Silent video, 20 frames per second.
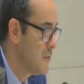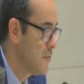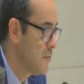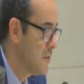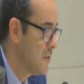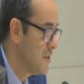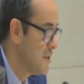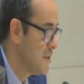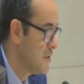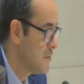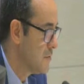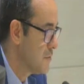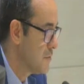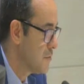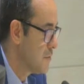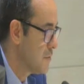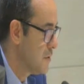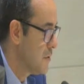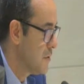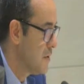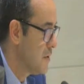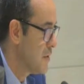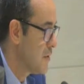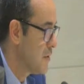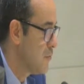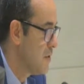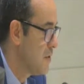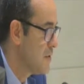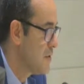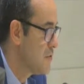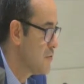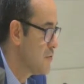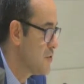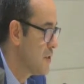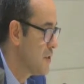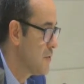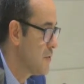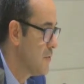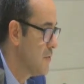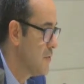quality control, cui è
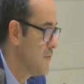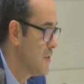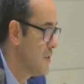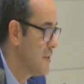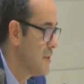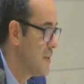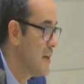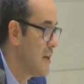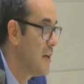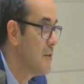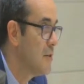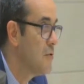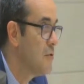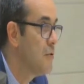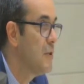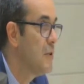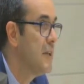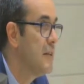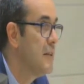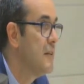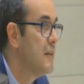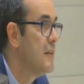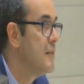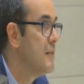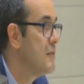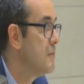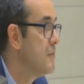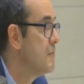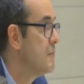soggetto l'inventario e delle